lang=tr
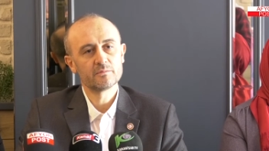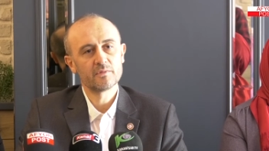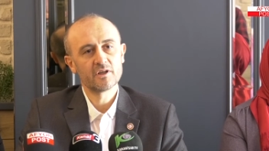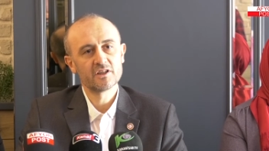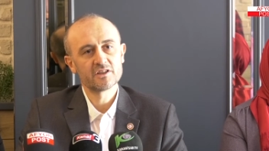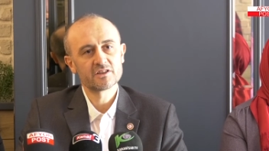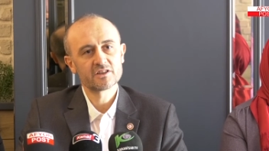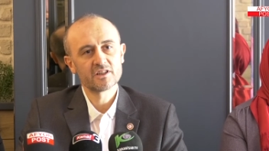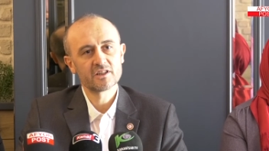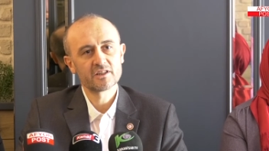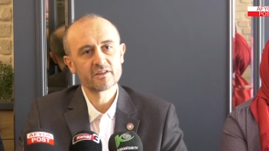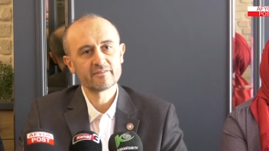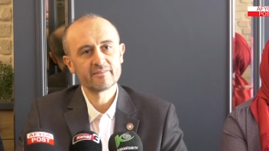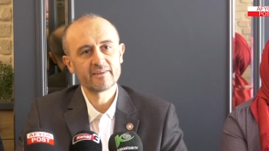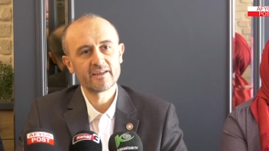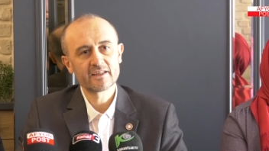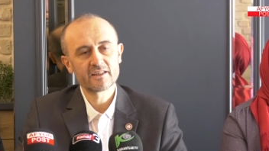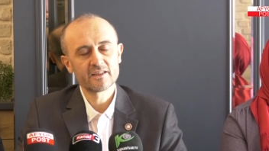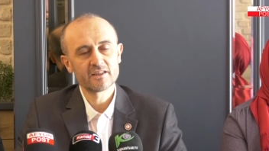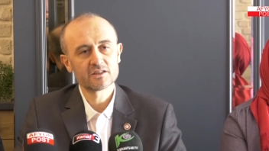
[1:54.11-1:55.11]
bağışlarını
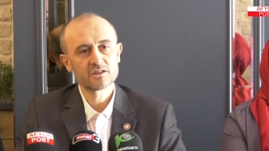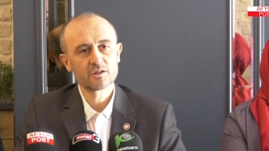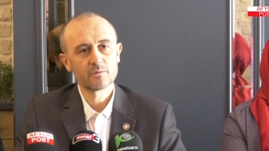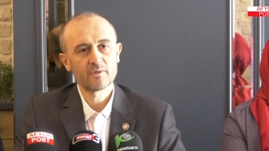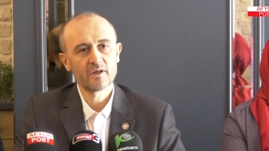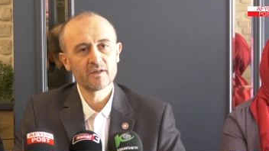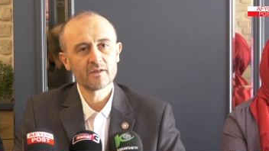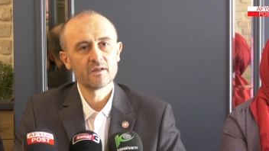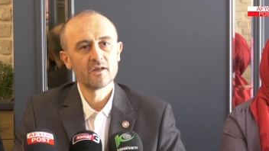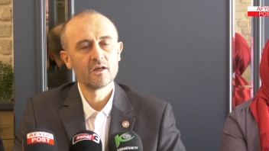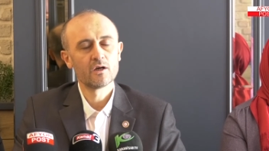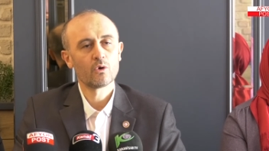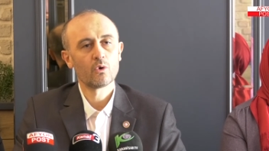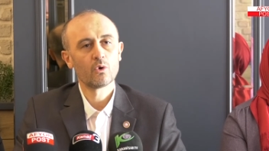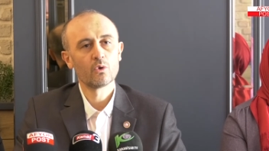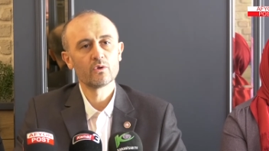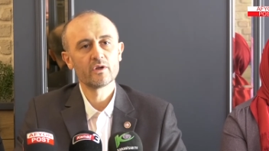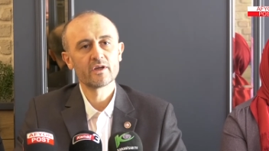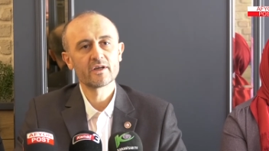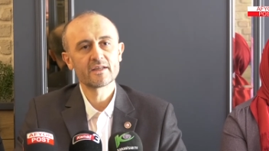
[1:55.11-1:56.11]
verdiği zaman
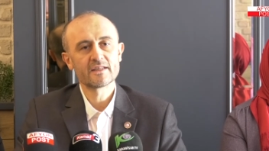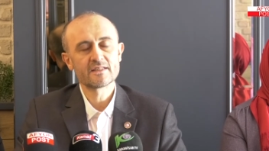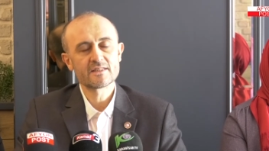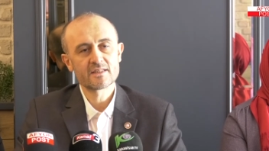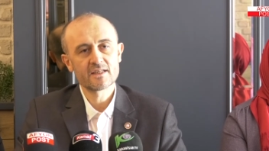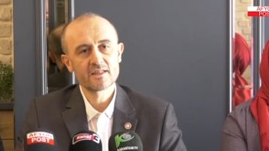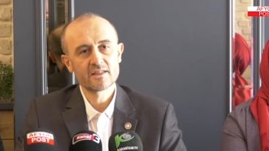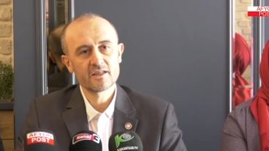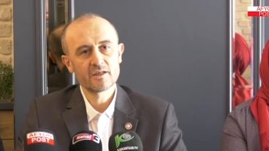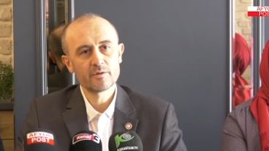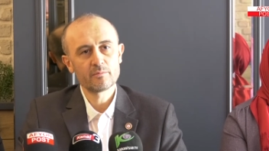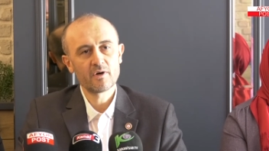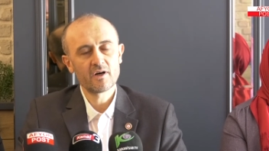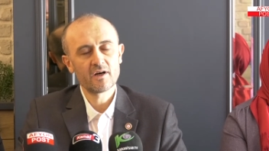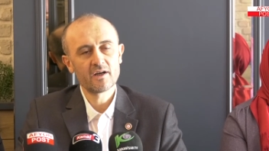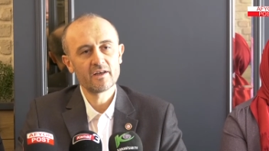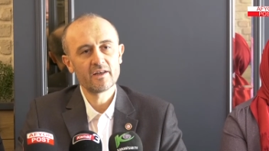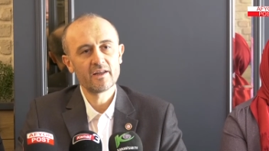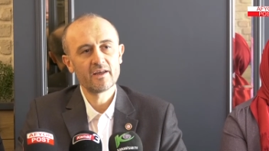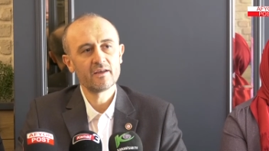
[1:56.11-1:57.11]
onların istediği
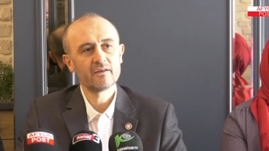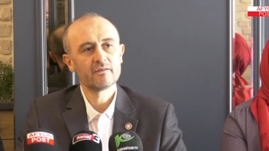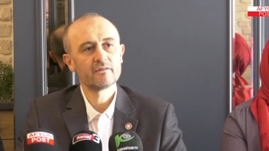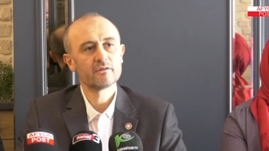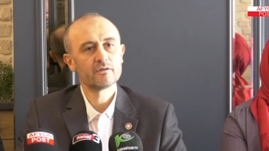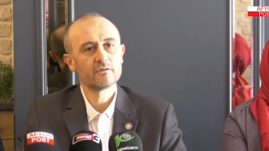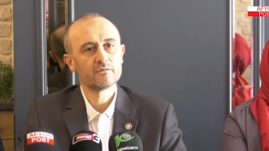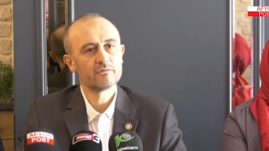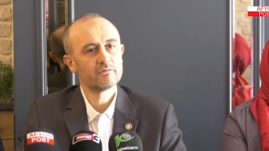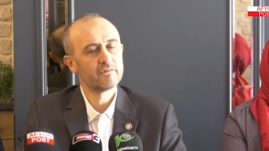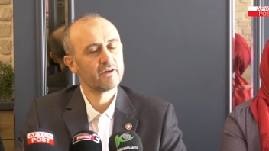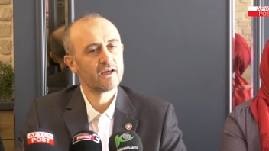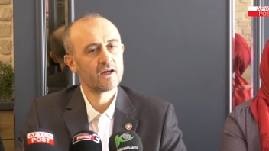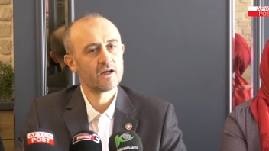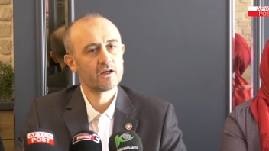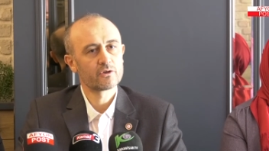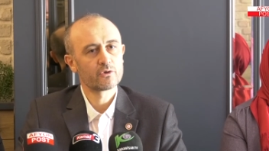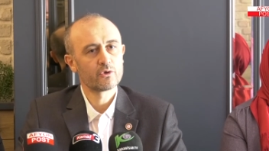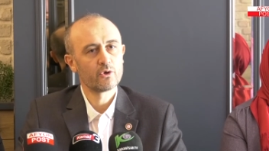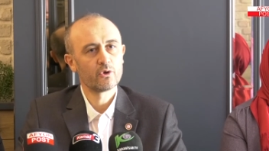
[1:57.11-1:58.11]
mahalle
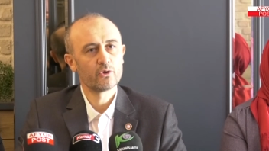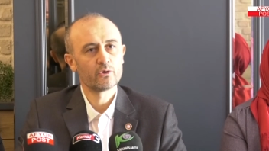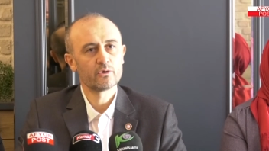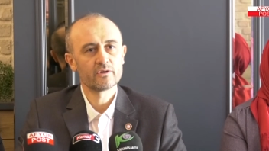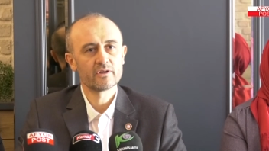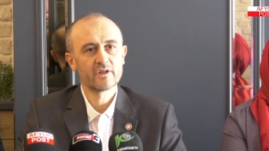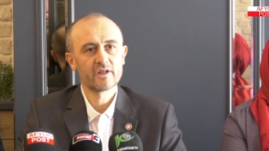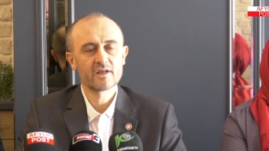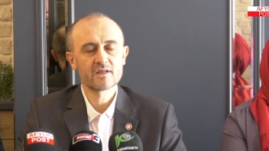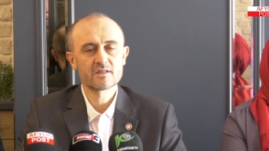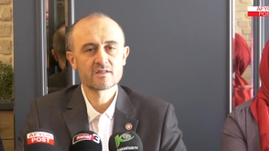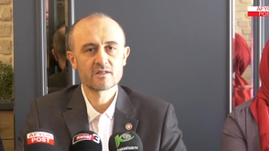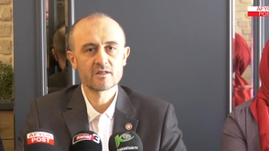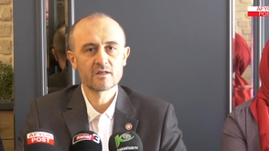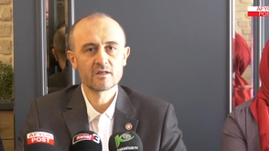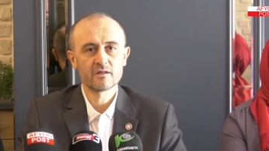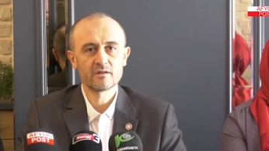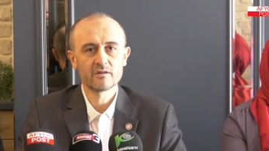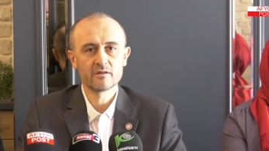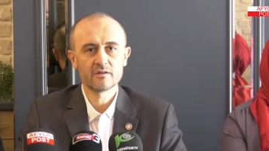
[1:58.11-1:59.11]
veya köy
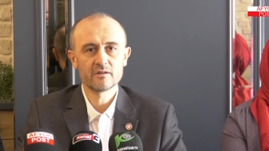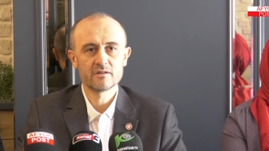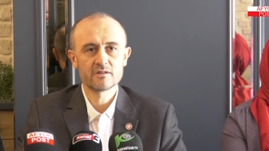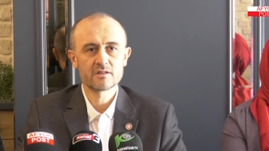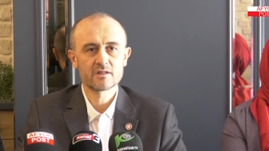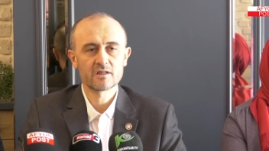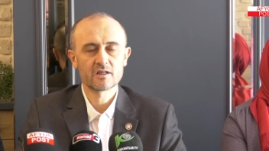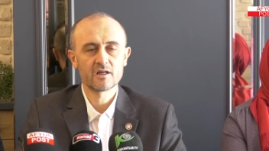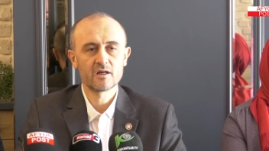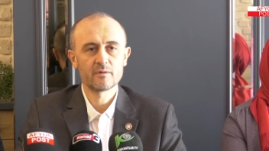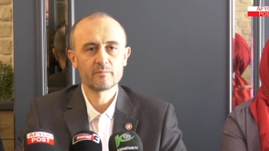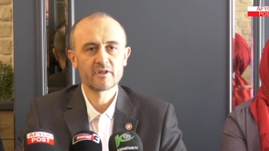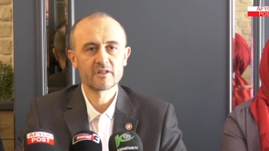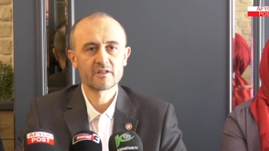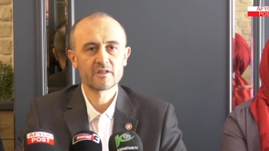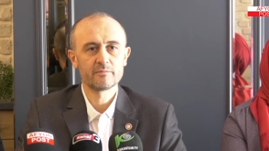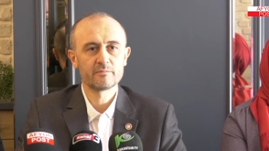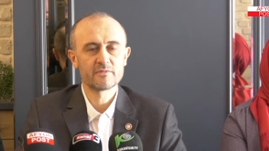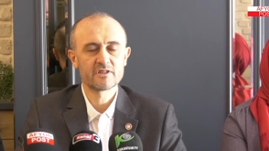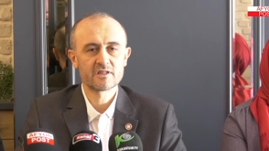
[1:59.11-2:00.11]
neresi
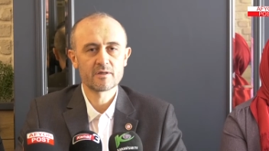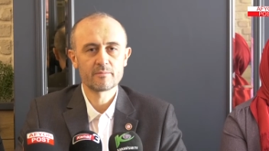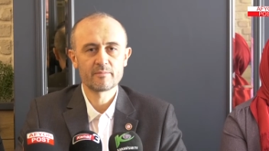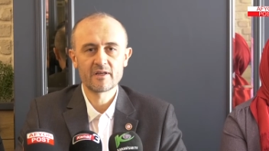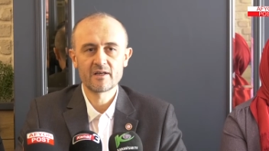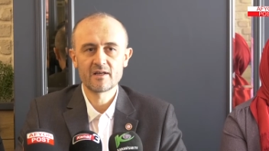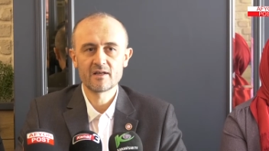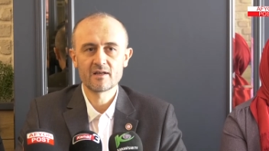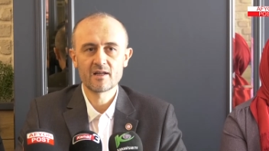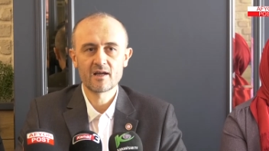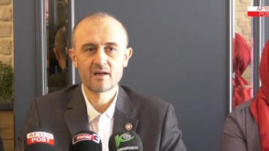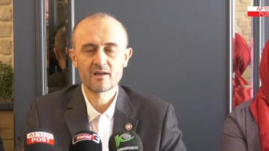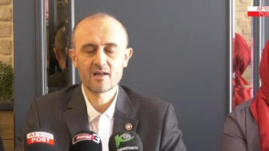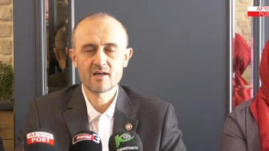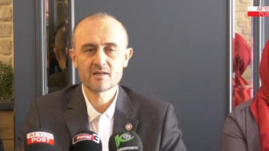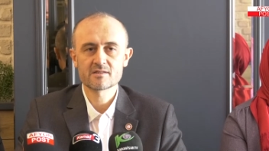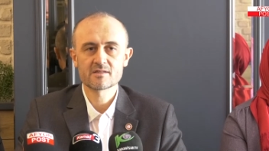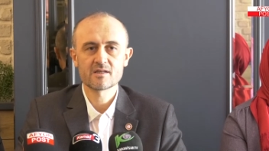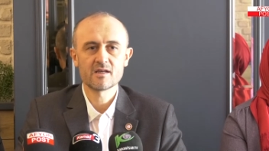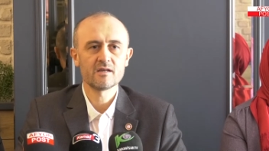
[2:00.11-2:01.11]
istikameti bize
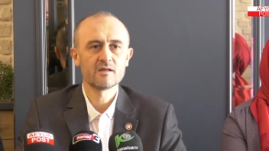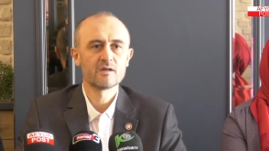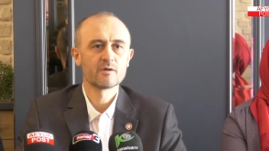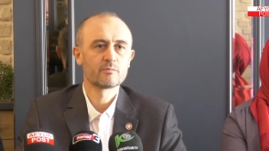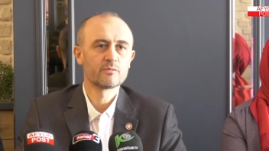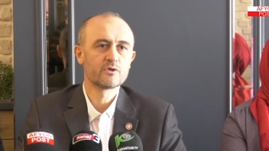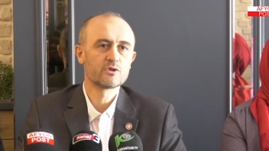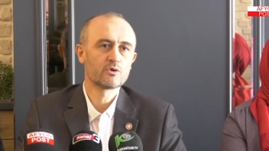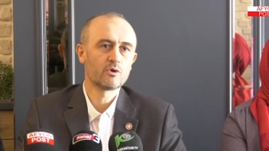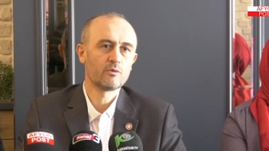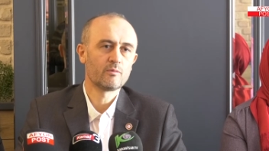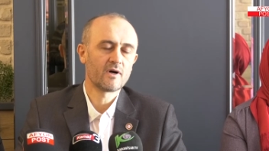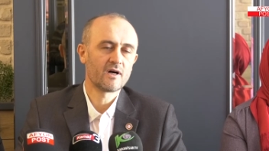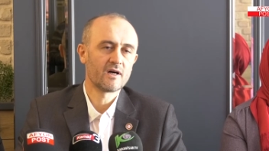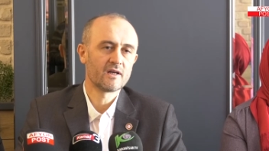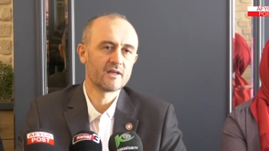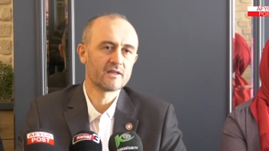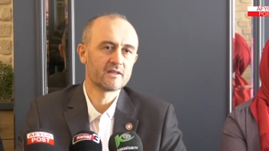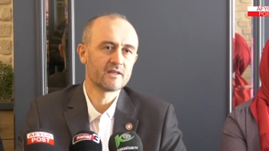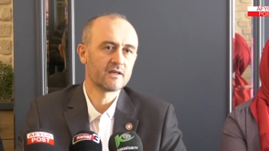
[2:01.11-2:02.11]
belirlerlerse biz o
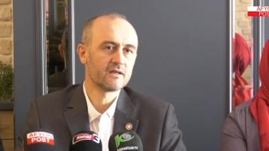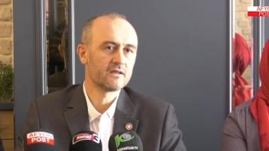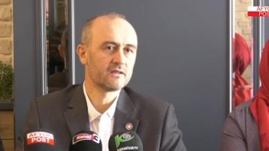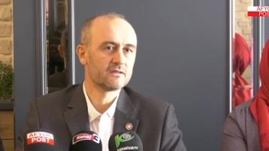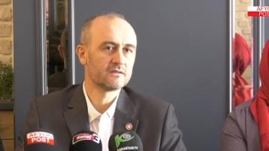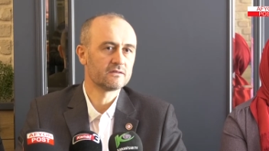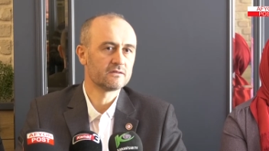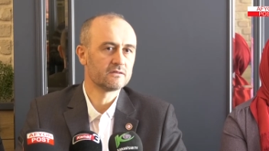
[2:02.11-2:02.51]
mahallede